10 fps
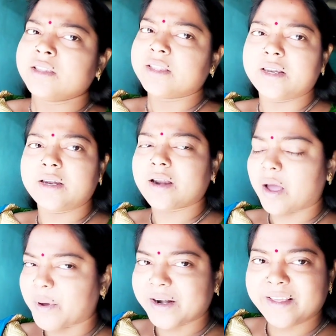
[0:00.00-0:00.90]
তেলের
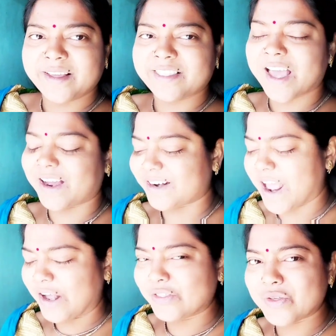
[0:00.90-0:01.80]
খাবার খেয়ে থাকাটা
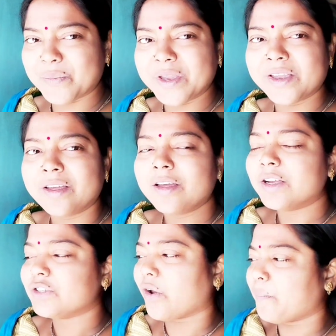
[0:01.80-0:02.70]
একদমই
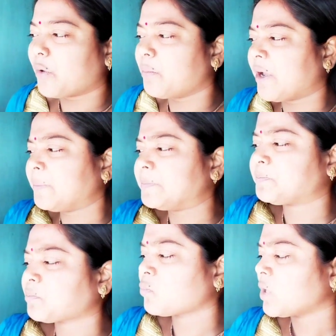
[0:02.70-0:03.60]
সম্ভব না
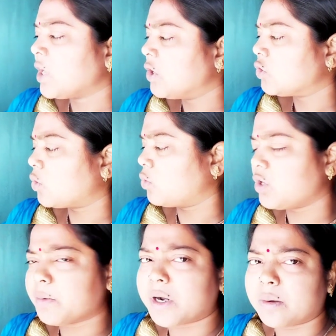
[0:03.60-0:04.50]
তো
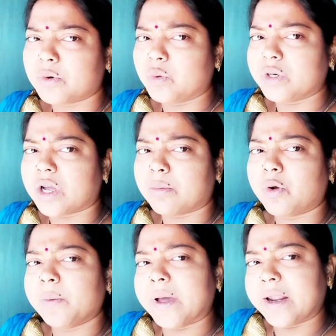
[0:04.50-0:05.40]
রুটি বানাবো রুটি খাবো
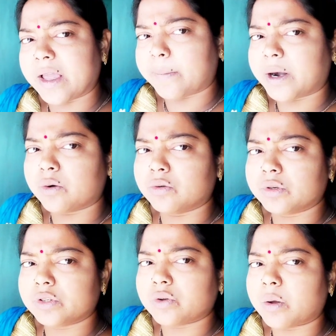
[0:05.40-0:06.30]
ওই বেলায় আবার অন্য
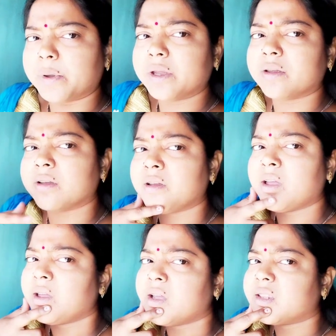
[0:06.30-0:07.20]
কিছু হবে
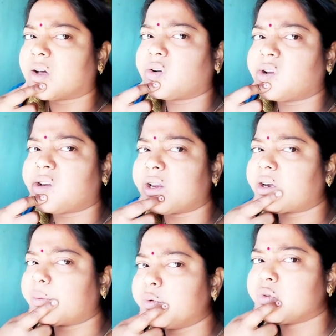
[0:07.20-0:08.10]
দেখো এখানে
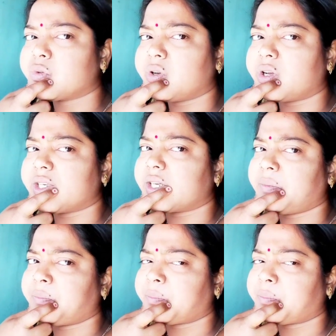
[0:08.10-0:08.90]
একটা ফুসকুড়ি হয়েছে